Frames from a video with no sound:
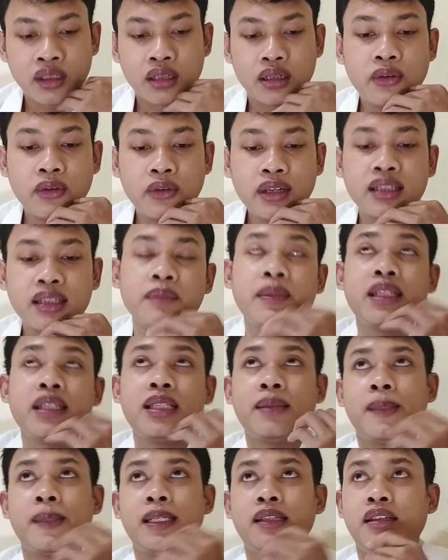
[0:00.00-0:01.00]
kemudian
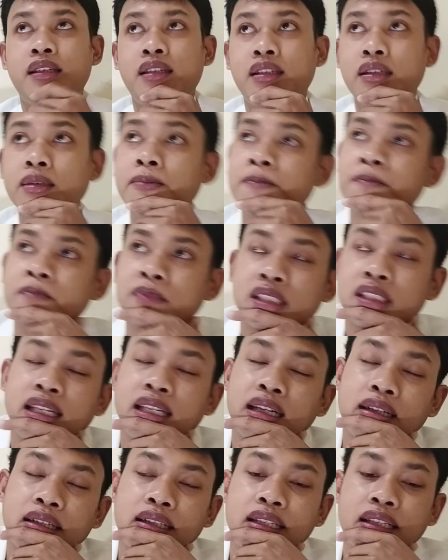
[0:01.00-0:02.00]
teman-teman ini
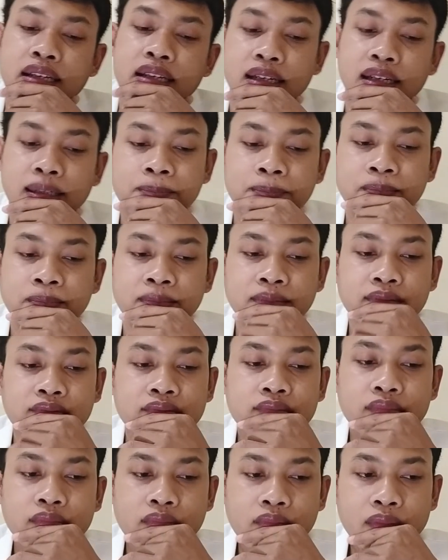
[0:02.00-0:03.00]
yang ketiga
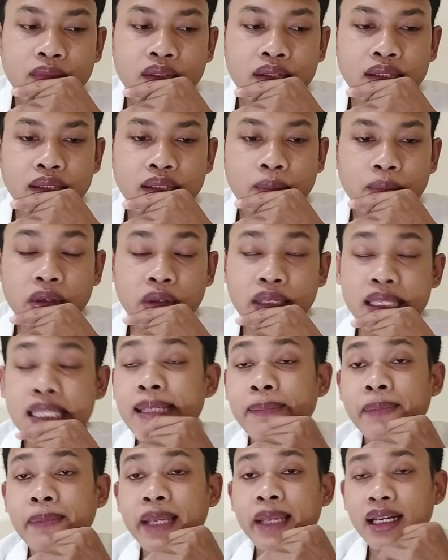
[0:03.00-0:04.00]
Uh, mungkin
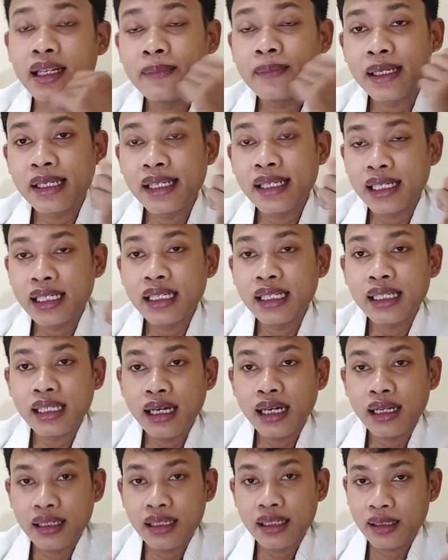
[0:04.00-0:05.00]
sepele bagi
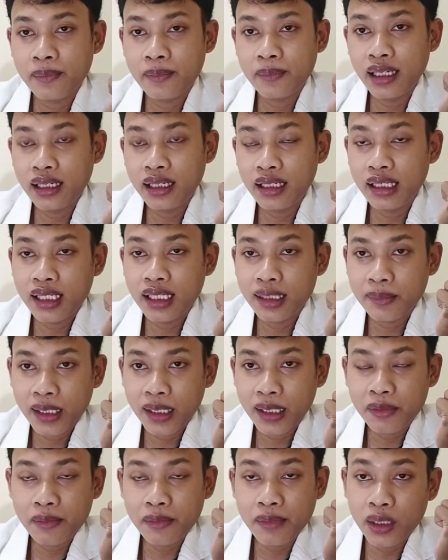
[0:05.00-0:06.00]
Anda, tetapi ini
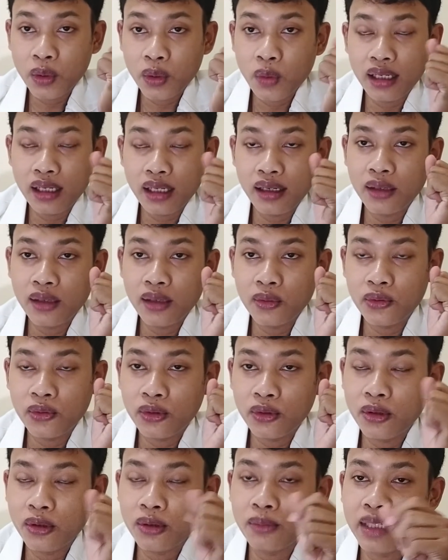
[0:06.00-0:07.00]
dapat membantu Anda
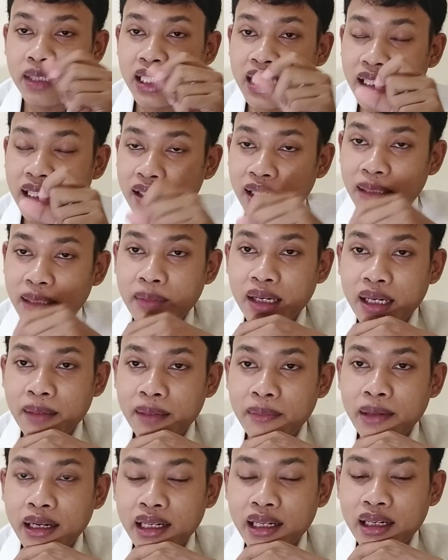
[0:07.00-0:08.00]
untuk meningkatkan berat
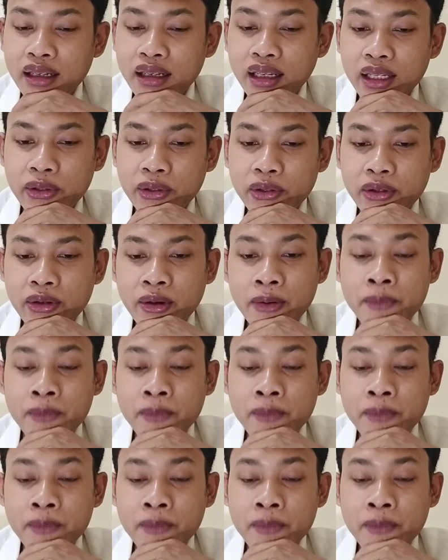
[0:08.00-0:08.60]
badan, yaitu